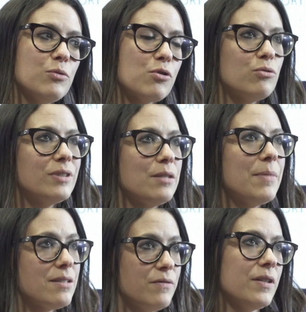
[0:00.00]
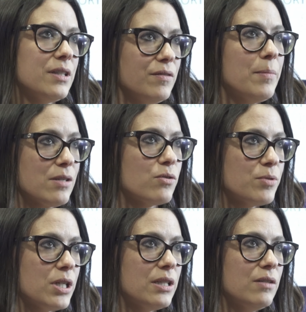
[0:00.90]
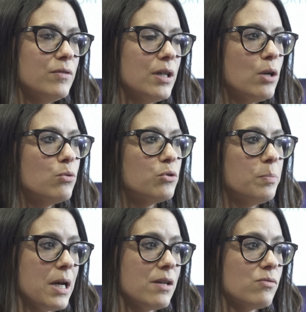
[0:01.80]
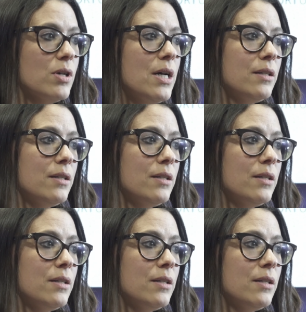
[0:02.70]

um resultado mais efetivo e mais objetivo a eh, curto prazo.